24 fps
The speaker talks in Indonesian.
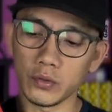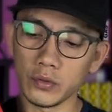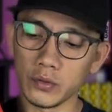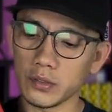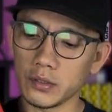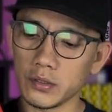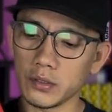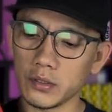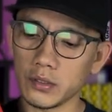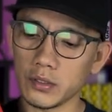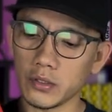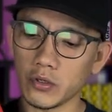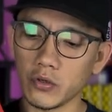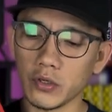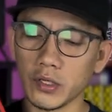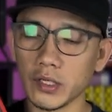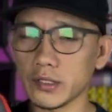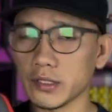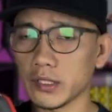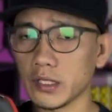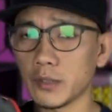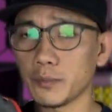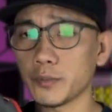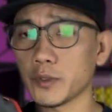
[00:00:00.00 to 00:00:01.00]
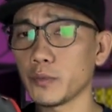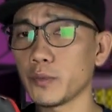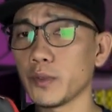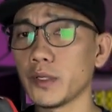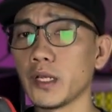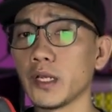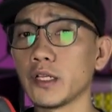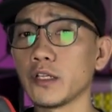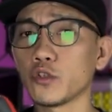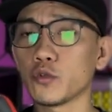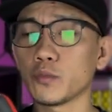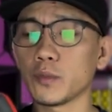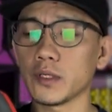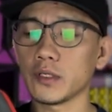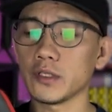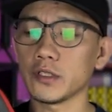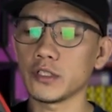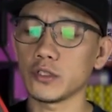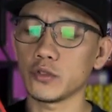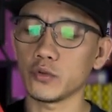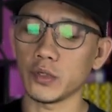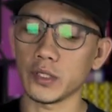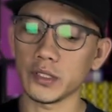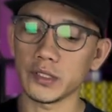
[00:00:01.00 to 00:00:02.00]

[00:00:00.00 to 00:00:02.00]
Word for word: E, kalau nggak salah perbedaannya cuma di situ